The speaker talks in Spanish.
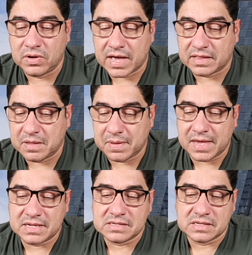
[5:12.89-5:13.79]

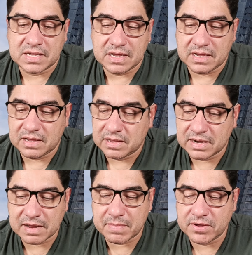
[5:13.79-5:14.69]
KTVs, eh,
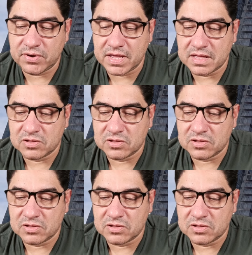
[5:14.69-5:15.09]
la mayoría